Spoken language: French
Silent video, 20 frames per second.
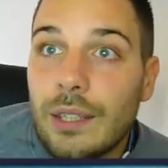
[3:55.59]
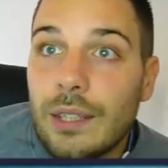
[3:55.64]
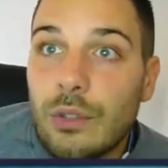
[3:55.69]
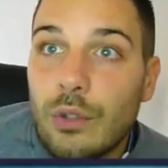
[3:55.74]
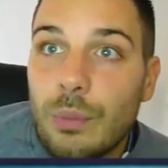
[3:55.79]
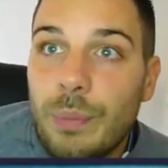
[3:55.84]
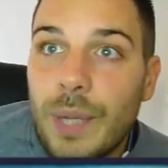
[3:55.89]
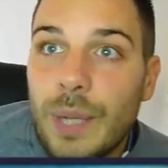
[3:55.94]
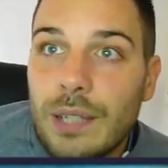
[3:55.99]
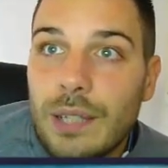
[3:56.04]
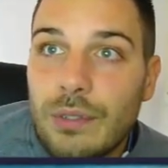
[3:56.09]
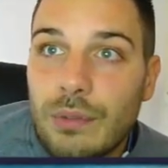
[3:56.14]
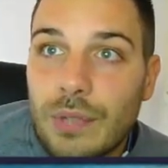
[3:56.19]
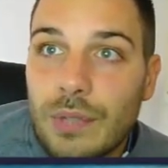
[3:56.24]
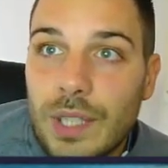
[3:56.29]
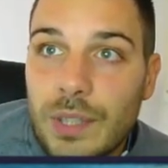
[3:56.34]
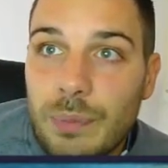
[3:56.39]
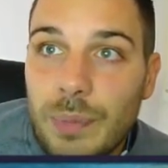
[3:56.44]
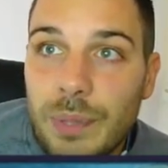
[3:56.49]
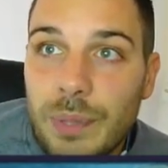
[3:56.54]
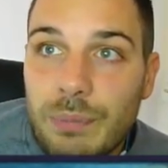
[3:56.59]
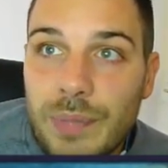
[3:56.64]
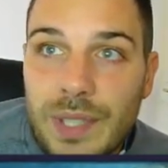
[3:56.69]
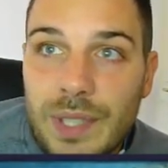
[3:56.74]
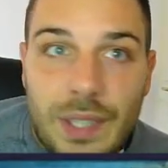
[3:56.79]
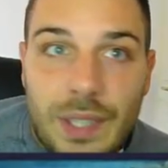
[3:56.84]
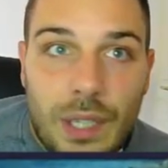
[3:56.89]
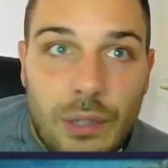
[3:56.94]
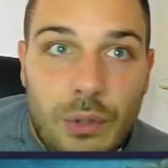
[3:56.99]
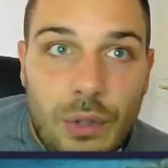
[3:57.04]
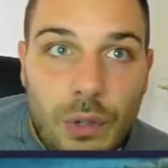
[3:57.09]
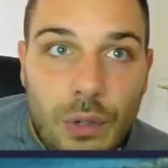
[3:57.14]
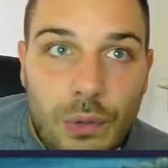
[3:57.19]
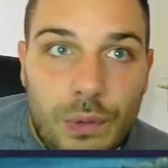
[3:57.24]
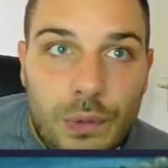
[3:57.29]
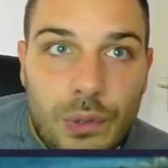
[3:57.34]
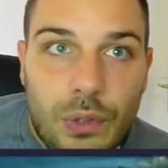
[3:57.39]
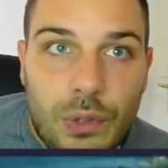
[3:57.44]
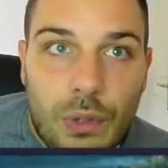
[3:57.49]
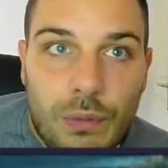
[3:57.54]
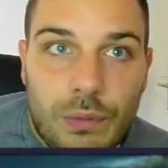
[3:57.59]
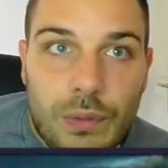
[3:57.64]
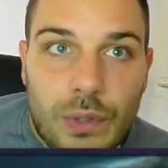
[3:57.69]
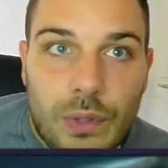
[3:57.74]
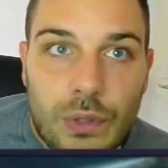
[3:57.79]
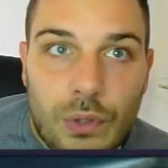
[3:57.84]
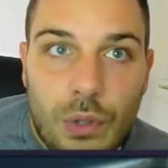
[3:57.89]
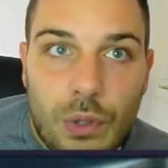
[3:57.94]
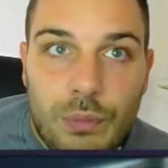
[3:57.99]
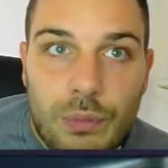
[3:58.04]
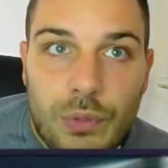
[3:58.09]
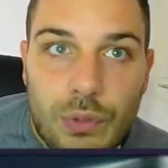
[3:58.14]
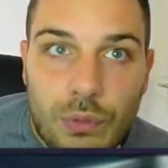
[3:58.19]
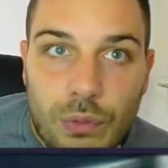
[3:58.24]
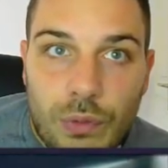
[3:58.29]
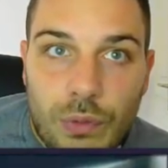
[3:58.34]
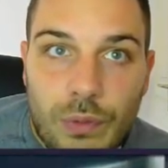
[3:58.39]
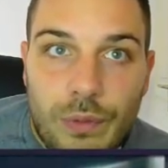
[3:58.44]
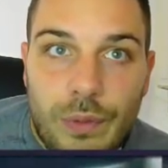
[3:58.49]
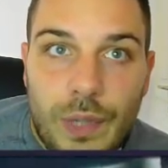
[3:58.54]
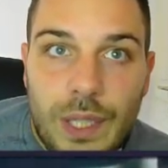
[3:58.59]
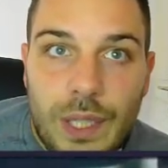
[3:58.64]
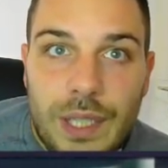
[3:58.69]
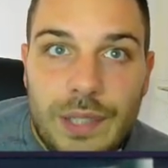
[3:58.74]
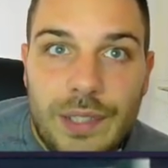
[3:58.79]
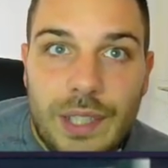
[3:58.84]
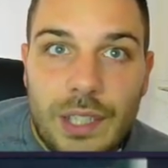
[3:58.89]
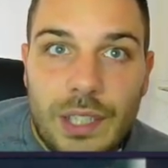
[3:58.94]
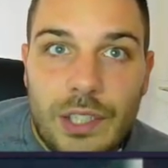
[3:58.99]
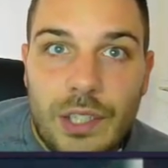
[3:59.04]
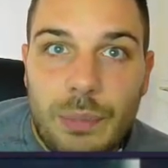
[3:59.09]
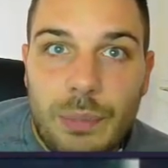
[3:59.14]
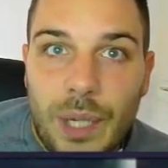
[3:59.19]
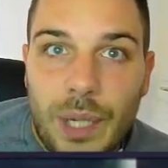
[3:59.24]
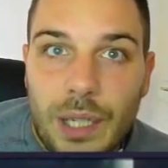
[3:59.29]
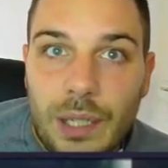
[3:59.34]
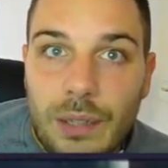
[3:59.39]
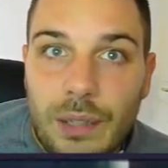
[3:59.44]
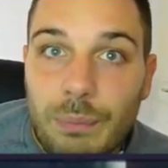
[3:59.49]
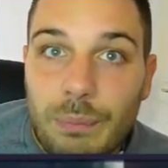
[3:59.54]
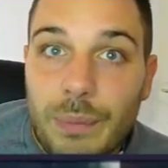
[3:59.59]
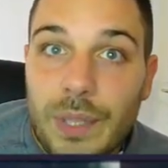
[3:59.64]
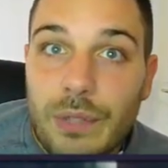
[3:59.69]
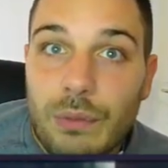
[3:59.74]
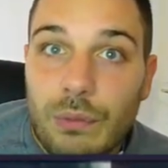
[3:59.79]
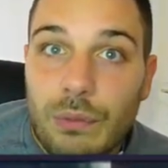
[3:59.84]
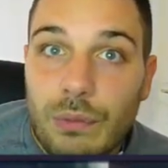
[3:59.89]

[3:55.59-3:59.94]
Et de par son aspect mystérieux et envoûtant, Stromsong Valley est dirigé par la